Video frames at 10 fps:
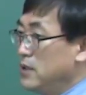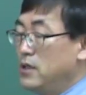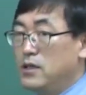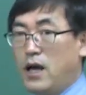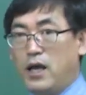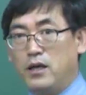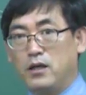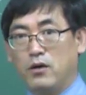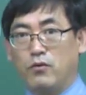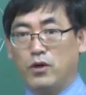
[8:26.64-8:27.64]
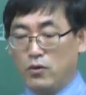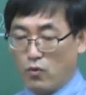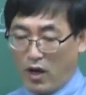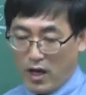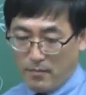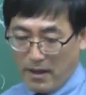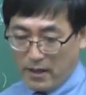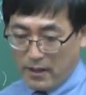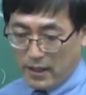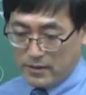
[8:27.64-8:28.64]
1가인 경우는
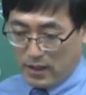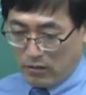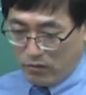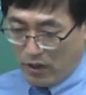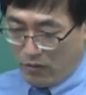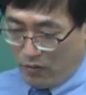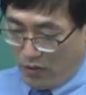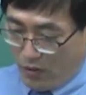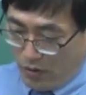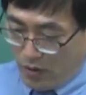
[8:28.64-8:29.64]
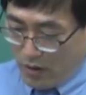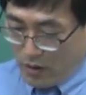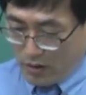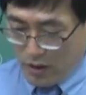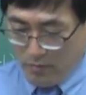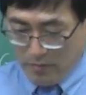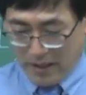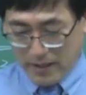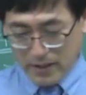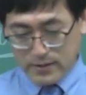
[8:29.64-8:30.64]
과망간산으로 되어 있고요. 그냥
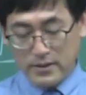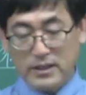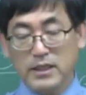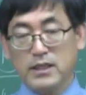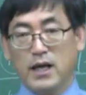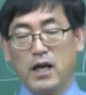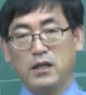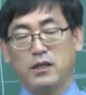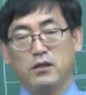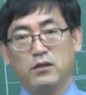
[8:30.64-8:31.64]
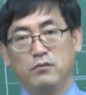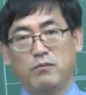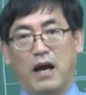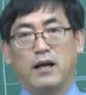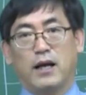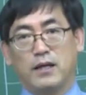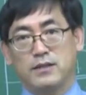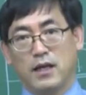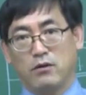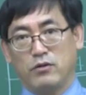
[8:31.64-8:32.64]
마이너스 2가일 때는
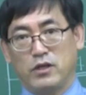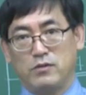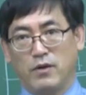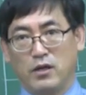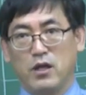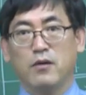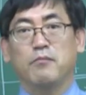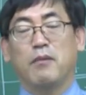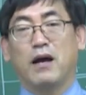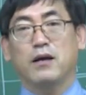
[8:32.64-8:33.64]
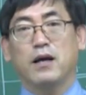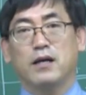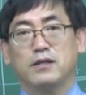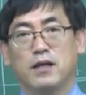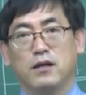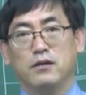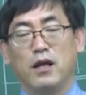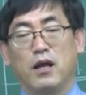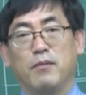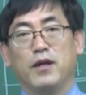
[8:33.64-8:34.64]
망간산으로 되어 있습니다. 그냥 망간산은
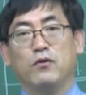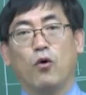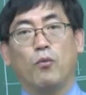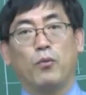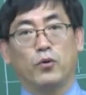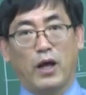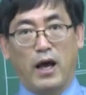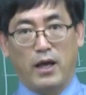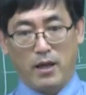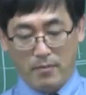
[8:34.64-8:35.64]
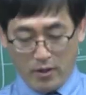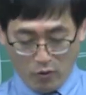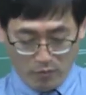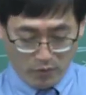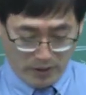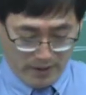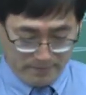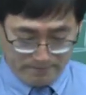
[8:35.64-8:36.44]
MnO4다. MnO4다.